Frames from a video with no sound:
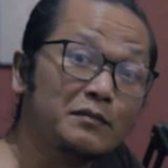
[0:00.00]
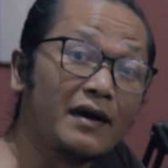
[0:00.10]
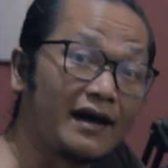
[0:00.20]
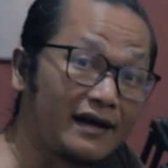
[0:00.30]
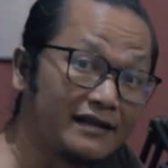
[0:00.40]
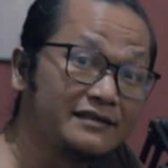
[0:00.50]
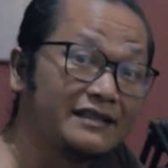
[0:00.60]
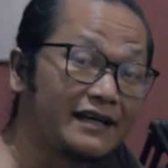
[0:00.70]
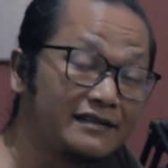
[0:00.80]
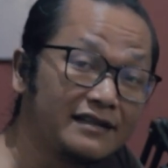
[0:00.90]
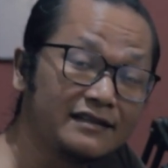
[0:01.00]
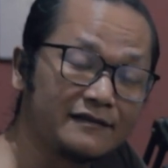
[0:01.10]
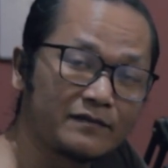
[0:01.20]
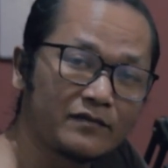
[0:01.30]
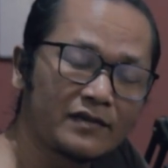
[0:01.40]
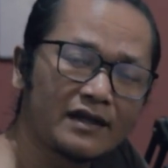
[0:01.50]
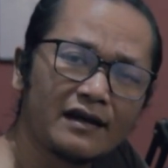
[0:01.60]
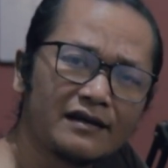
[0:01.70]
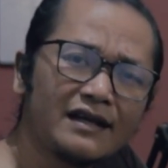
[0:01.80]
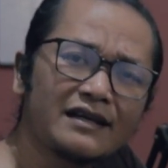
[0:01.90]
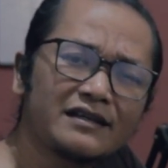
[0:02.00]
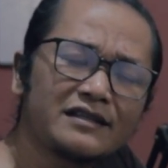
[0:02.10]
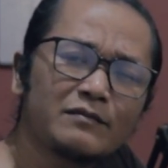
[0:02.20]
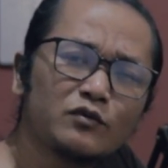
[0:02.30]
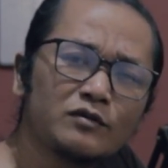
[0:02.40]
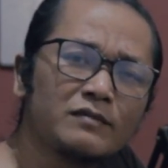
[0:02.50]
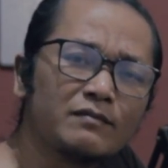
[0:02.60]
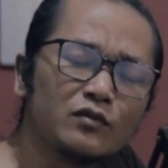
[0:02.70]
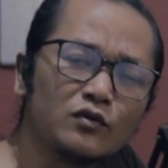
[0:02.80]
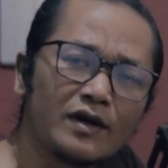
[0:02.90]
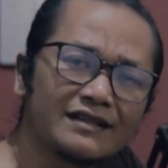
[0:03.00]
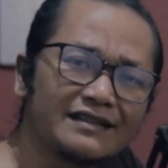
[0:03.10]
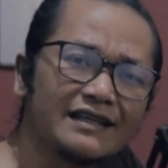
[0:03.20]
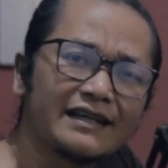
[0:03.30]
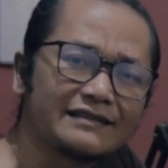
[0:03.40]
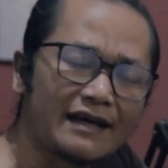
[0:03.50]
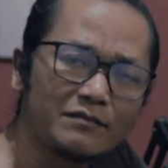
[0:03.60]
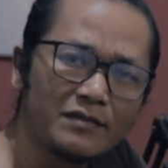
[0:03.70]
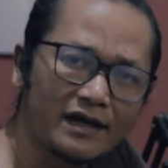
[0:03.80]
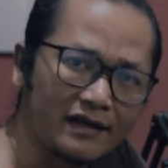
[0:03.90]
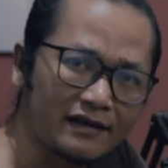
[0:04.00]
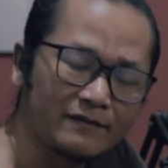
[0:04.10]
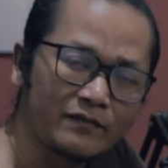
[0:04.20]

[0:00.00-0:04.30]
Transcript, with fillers: bahan jadi dan akhirnya pun membuat nilai tambah lah.